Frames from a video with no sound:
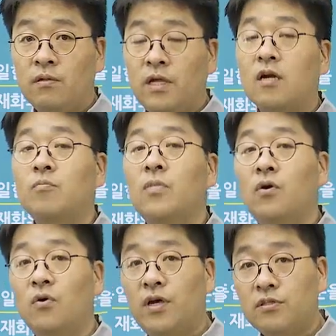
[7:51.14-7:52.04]
다른
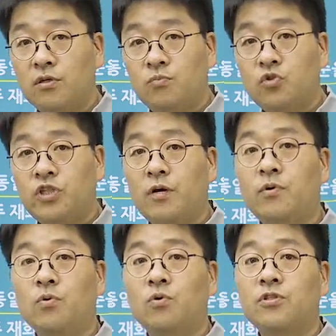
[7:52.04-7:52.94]
말로 해서
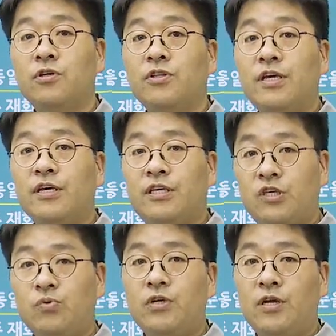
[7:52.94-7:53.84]
무차별 곡선의
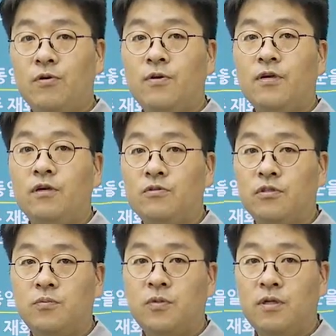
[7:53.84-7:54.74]
기울기라고 얘기할 수
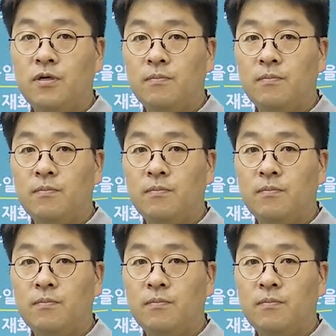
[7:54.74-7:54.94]
있습니다.